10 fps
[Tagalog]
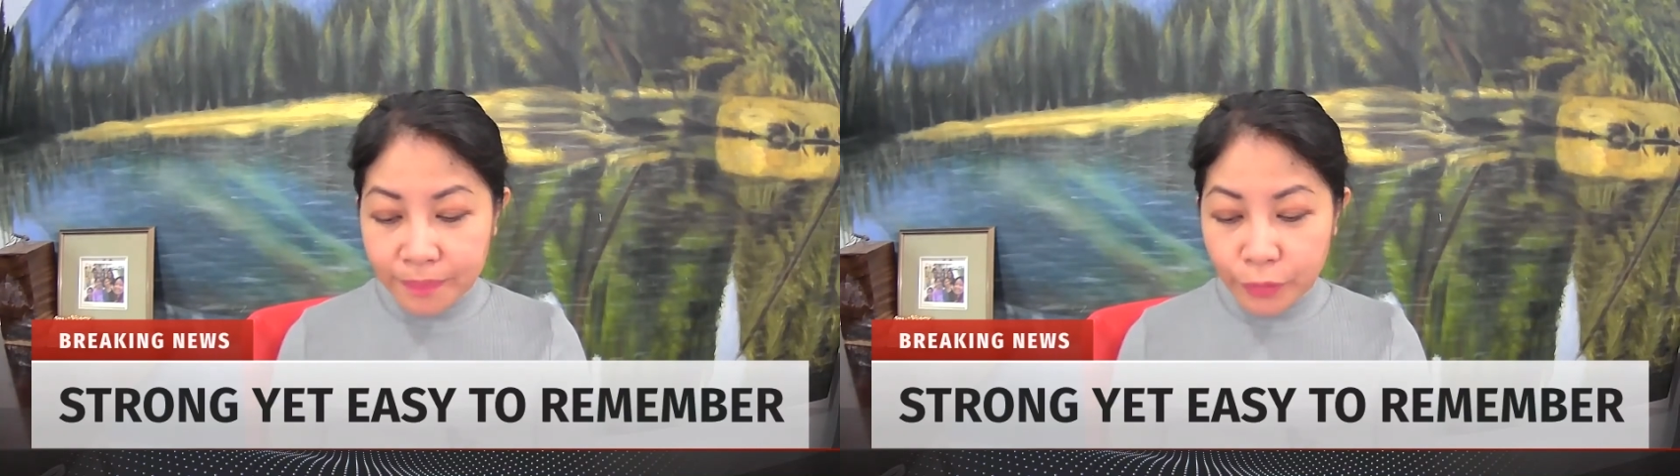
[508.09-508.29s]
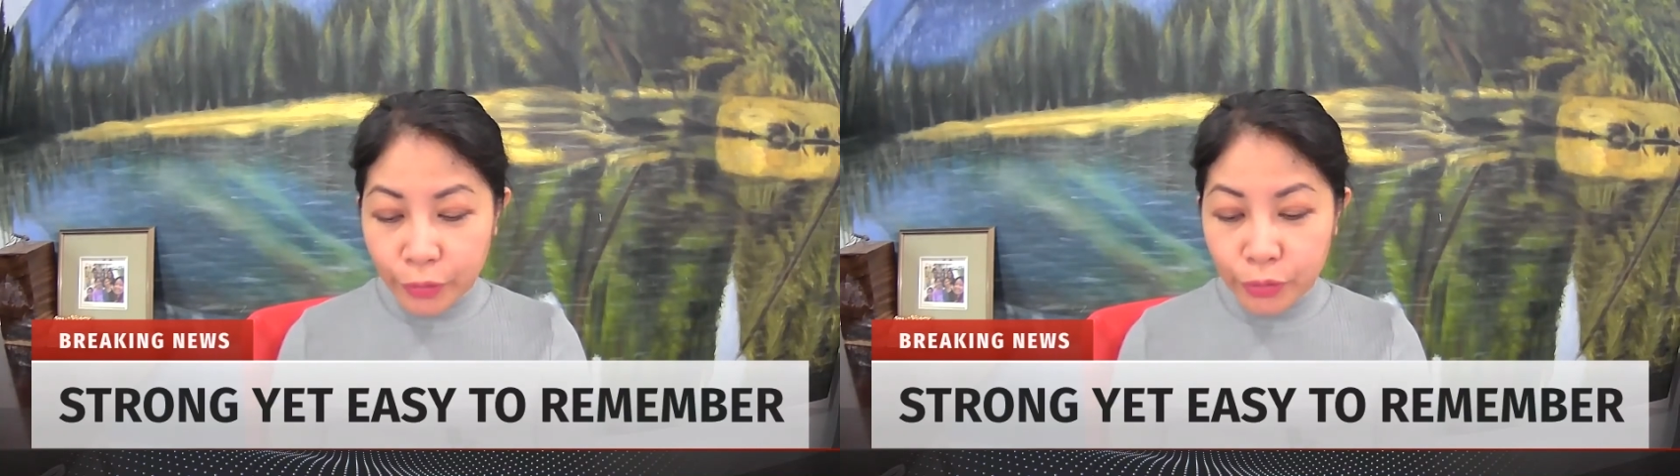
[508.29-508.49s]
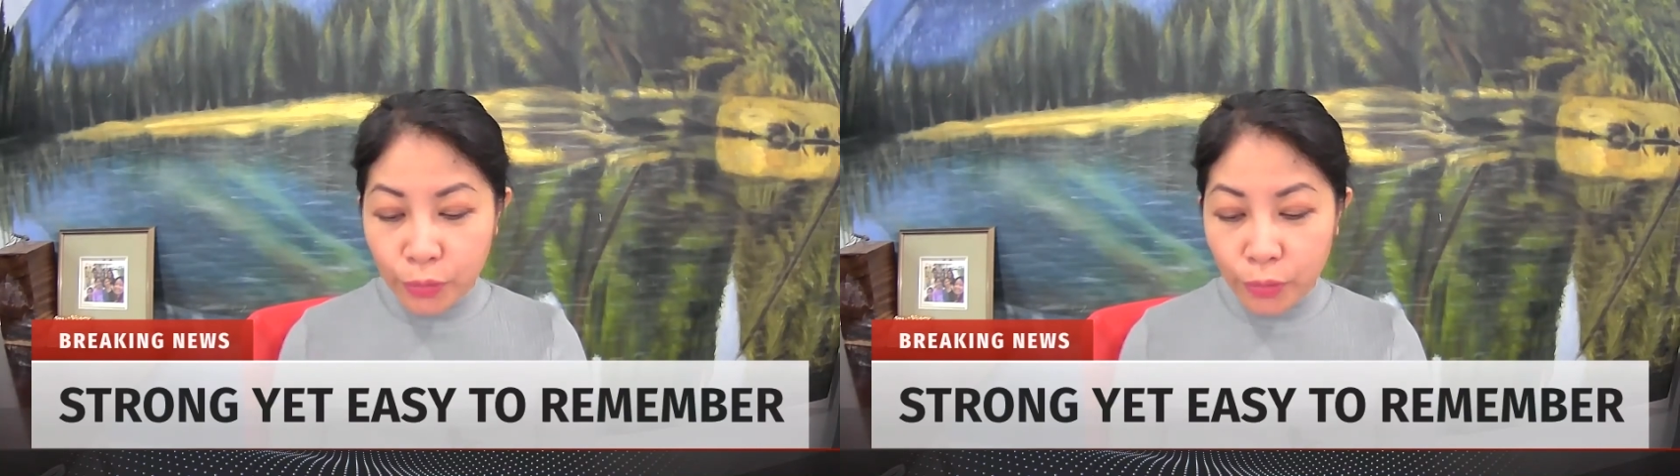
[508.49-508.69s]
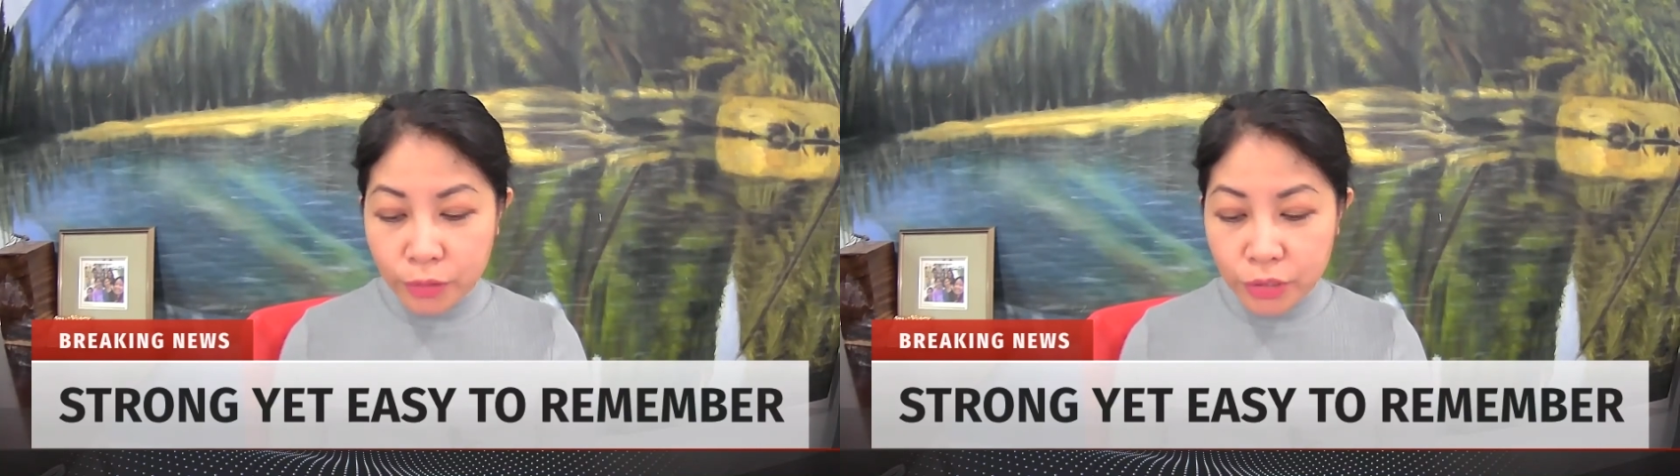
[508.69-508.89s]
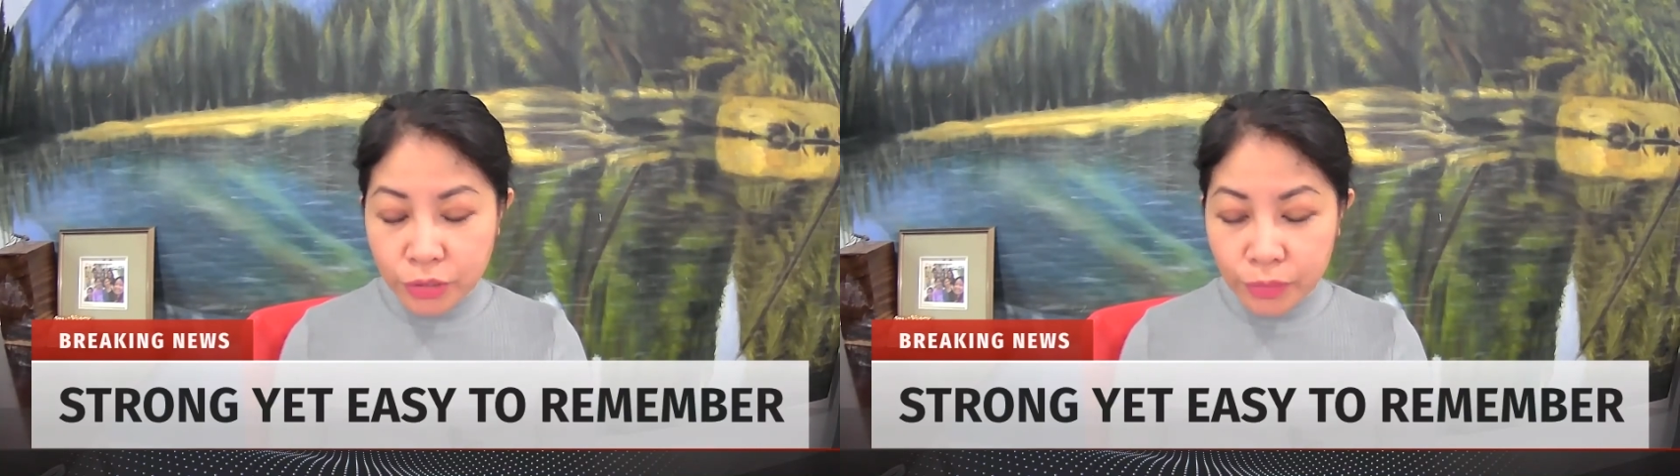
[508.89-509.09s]
or
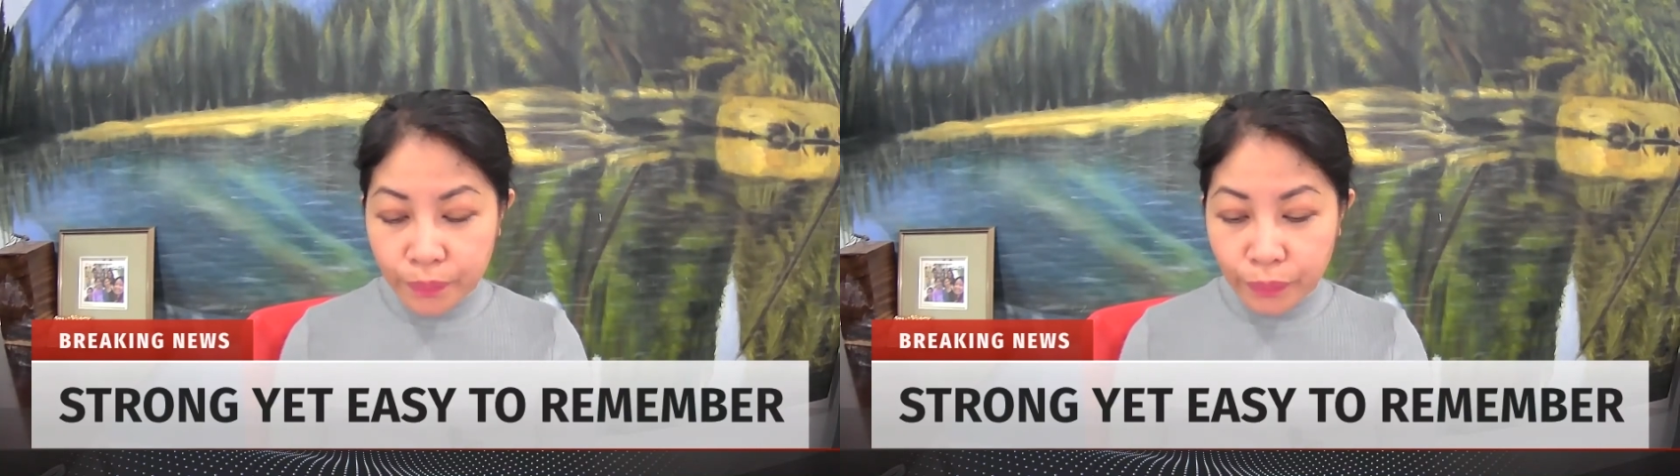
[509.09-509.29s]
notes.